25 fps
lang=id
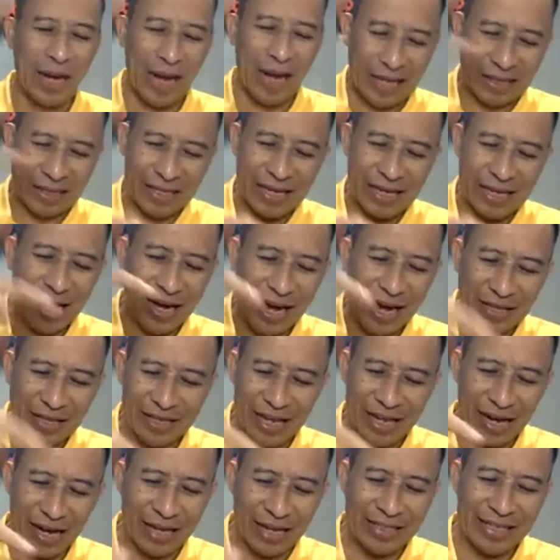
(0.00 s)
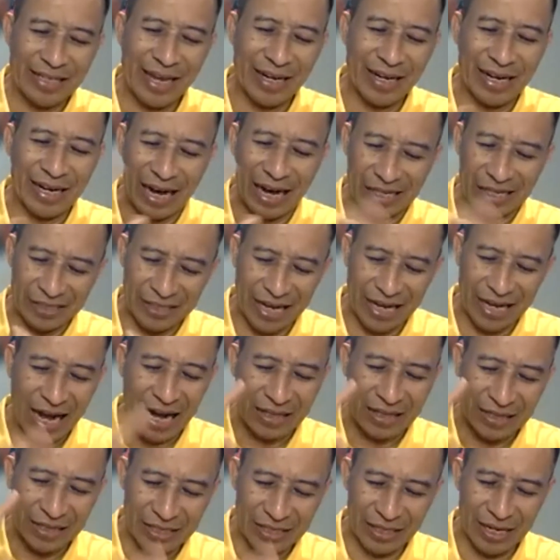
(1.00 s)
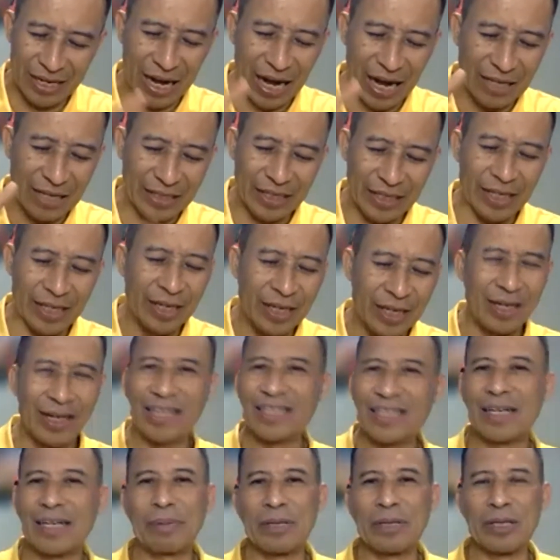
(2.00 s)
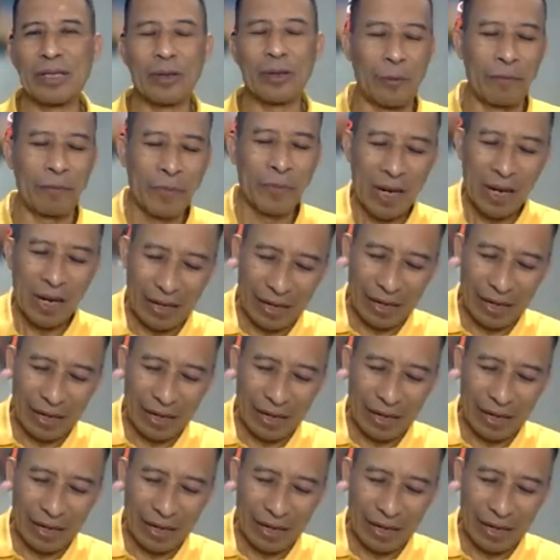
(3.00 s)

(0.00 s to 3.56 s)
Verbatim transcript: Latihan, latihan, latihan dengan senang hati, senang hati nggak terbentuk.